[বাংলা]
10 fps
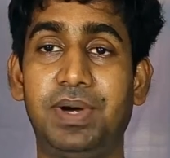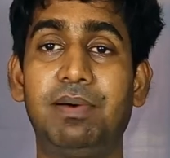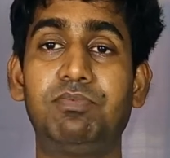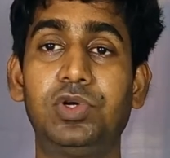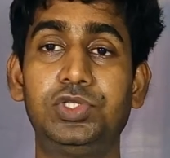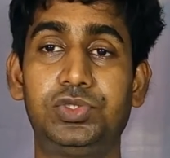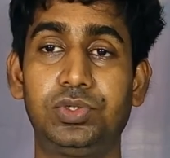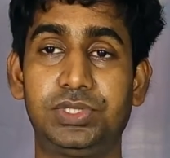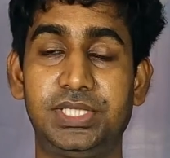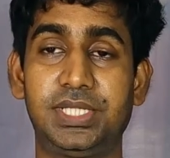পাম্বল
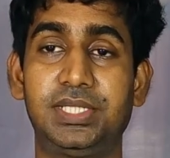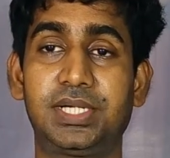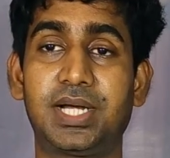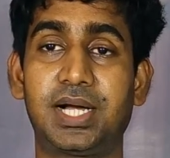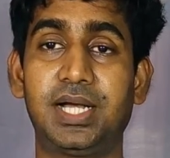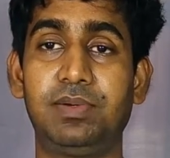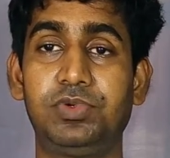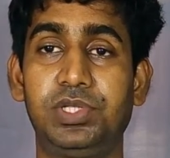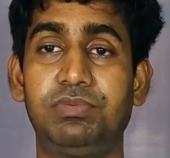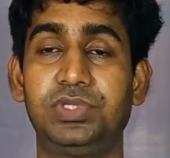চোখ যে তাদের কাকা
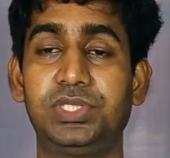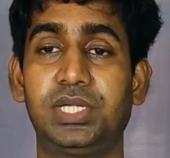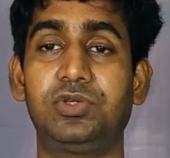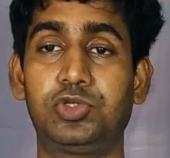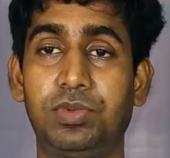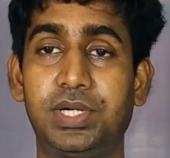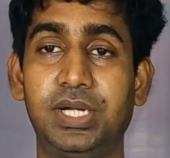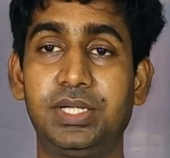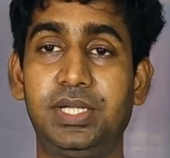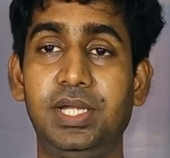প্রতিবেশী তাদের
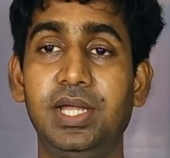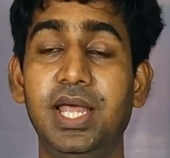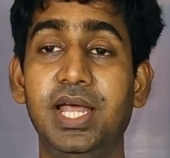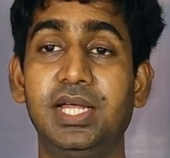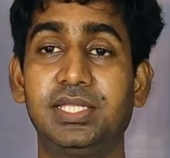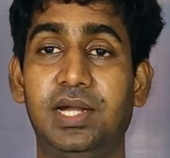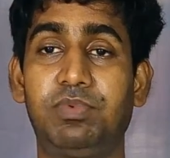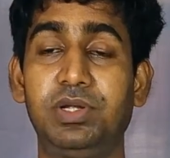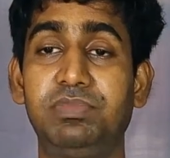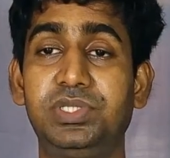শুভাকাঙ্ক্ষী
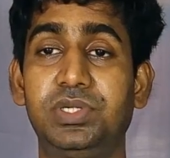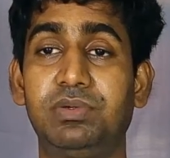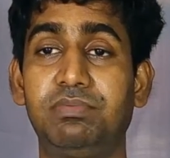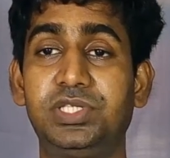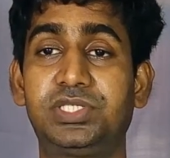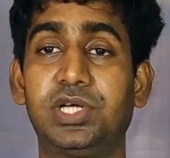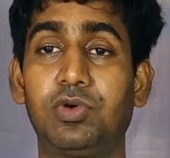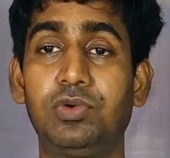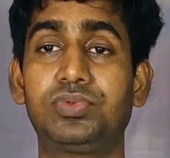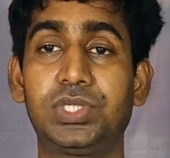তারপরে মিস্টার
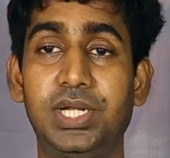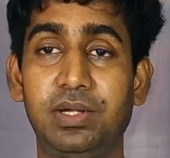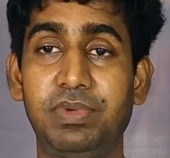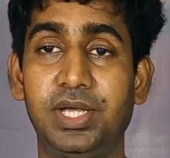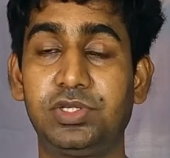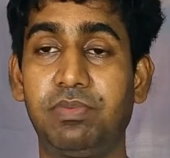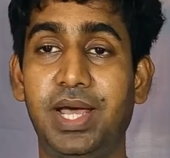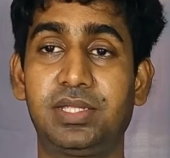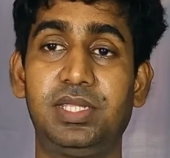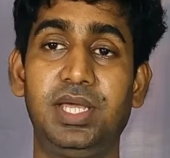ওপসলে নামে একজন
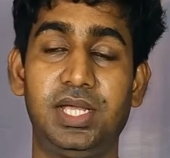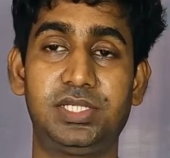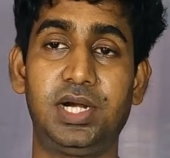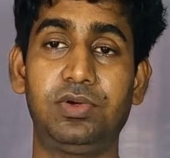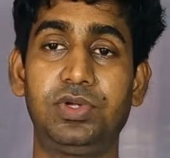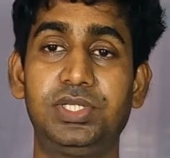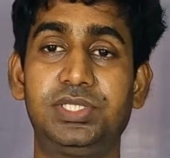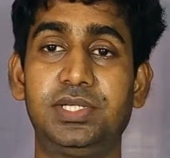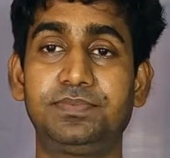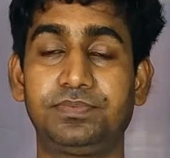ব্যক্তি এছাড়াও
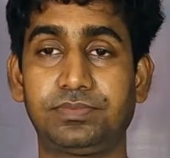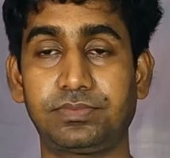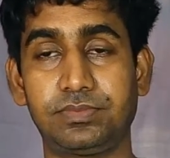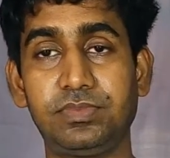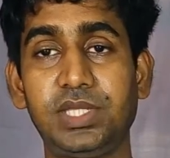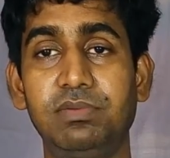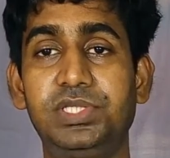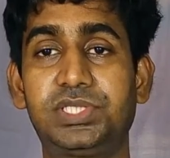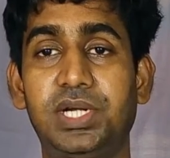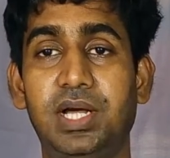রয়েছে
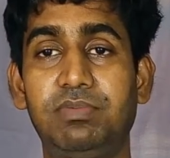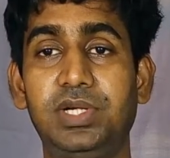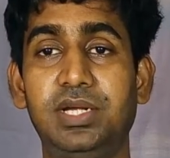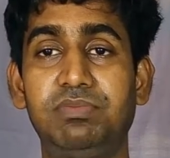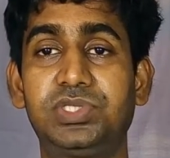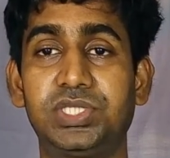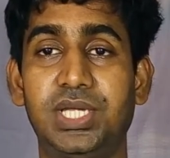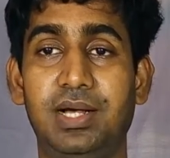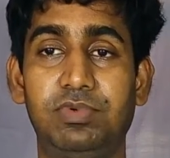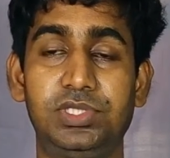মিস্টার হাবল অ্যান্ড মিসেস
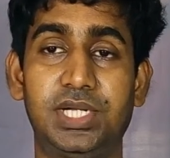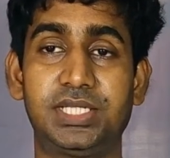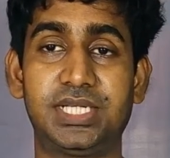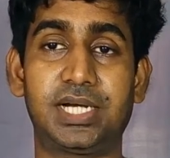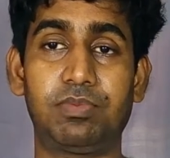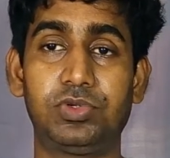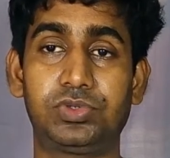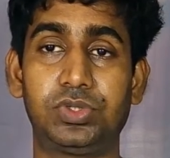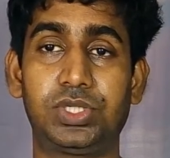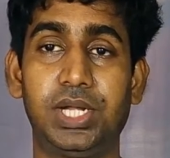হাবল যারা চাকা
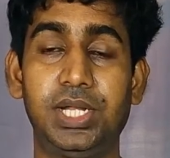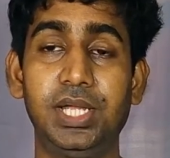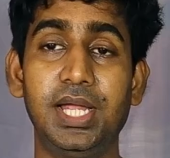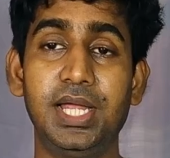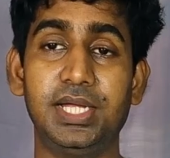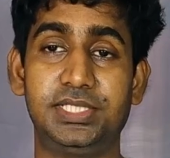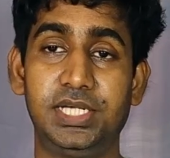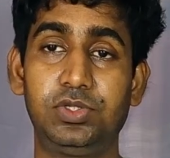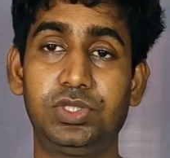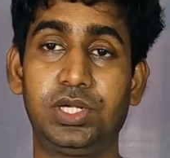প্রস্তুতকারী
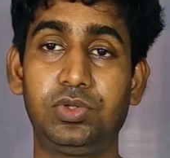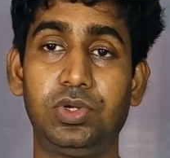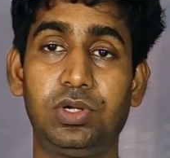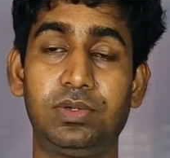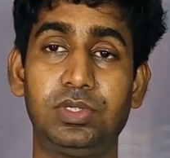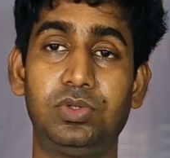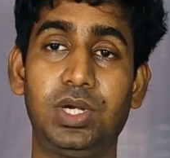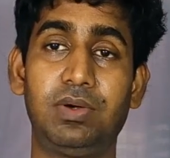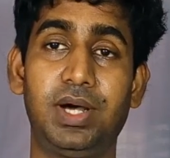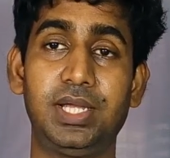যেহেতু তার দুলা
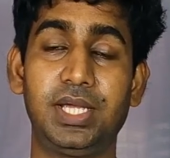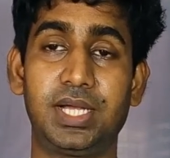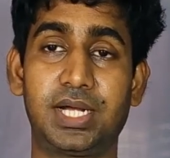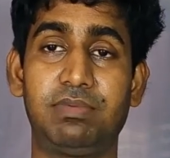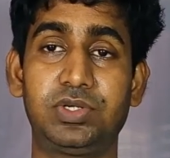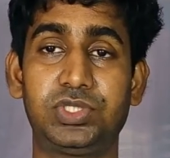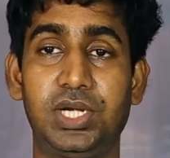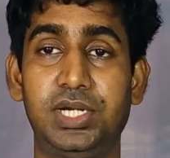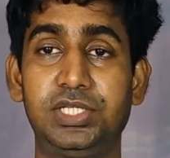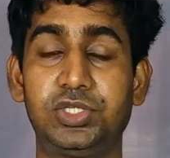দুলাভাই
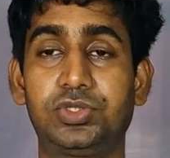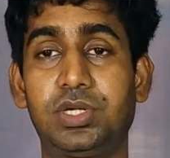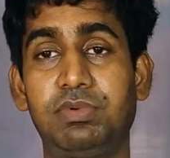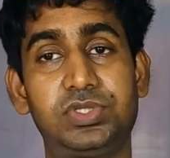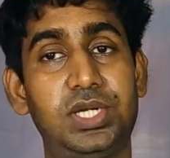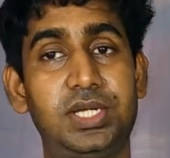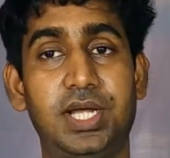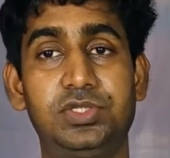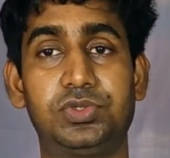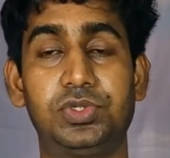কামারশালায় নিজস্ব কামারশালায়
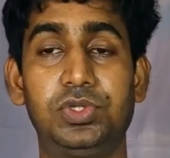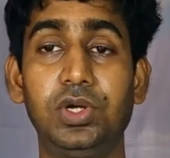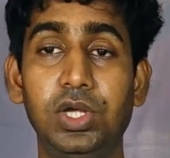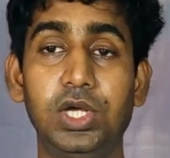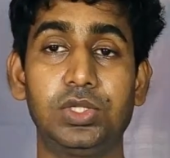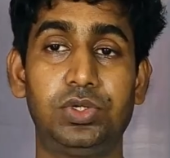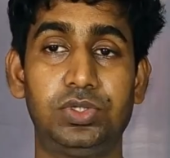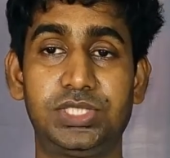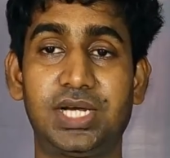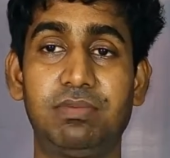কাজ করতো তো
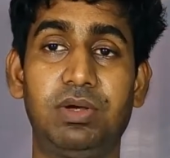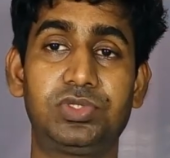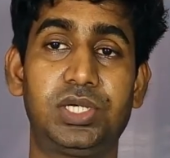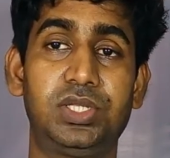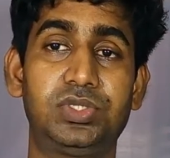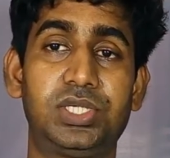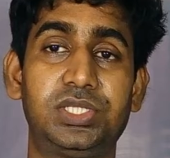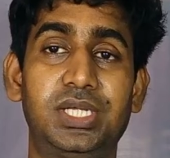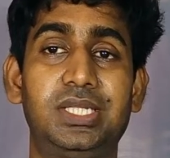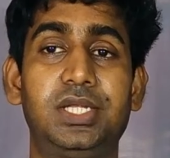চাকা ব্যবসায়ীদের
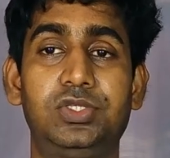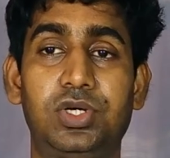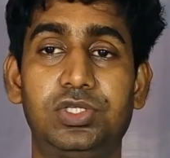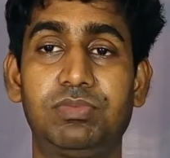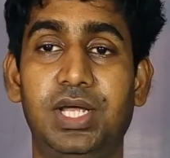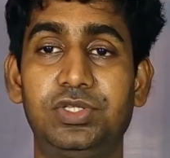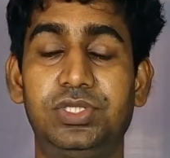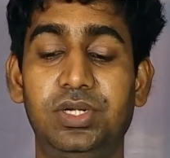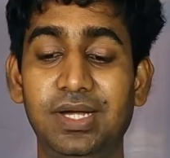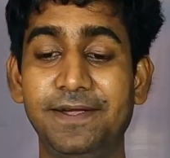সাথে তাদের যোগাযোগ ভালো
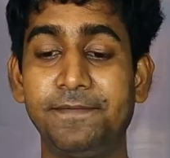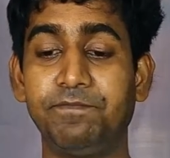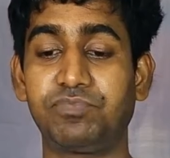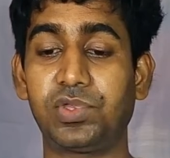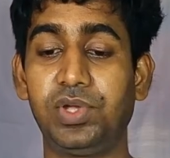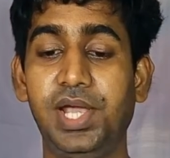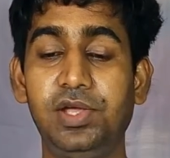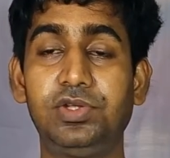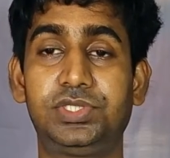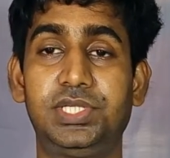ছিল তো এই
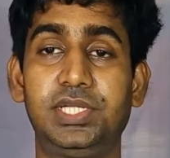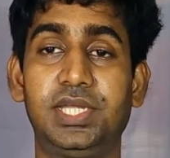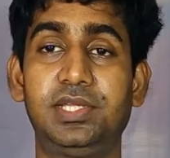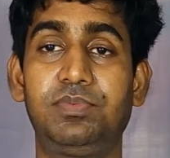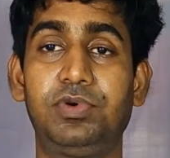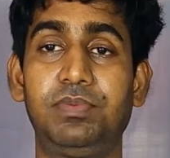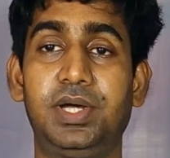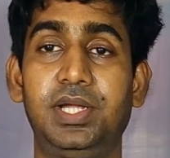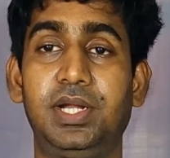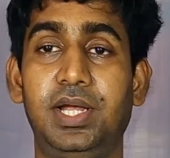হচ্ছে তাদের
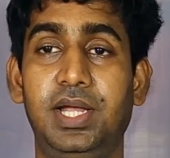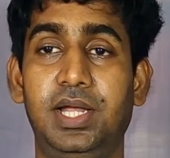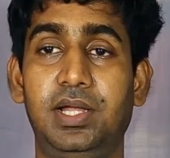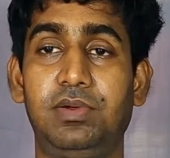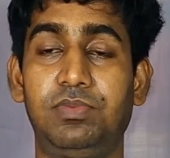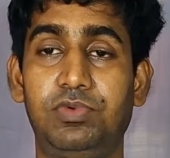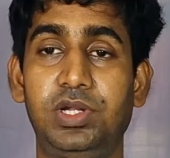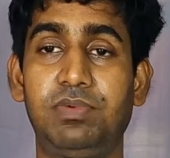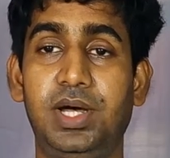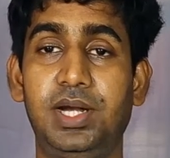পরিবারের
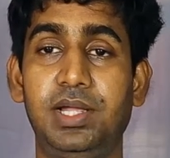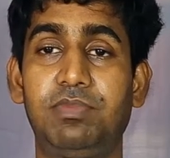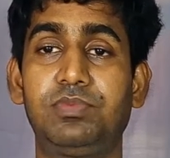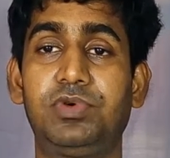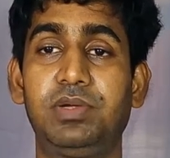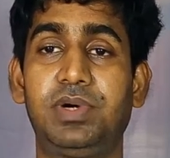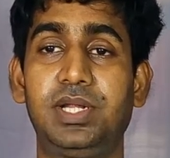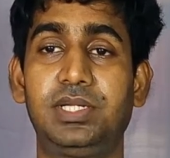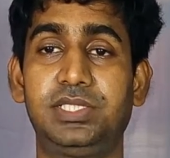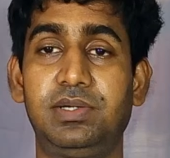পরিবার এবং
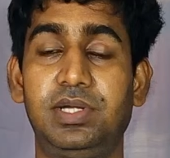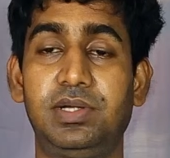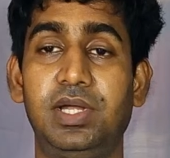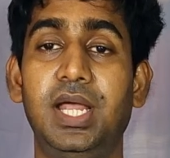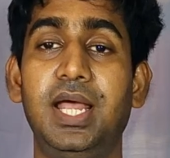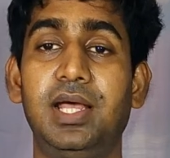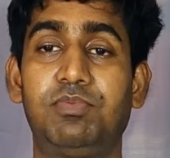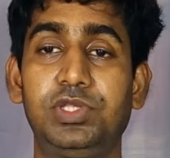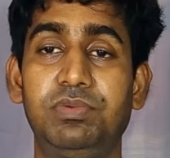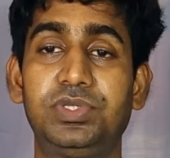পরিবারের যে
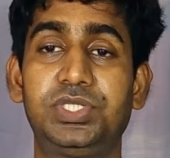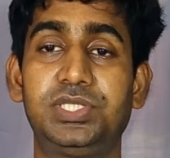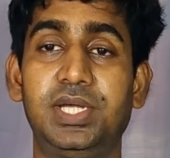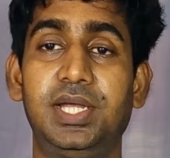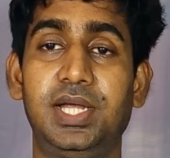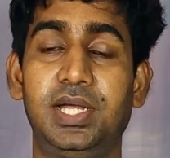প্রতিবেশী যে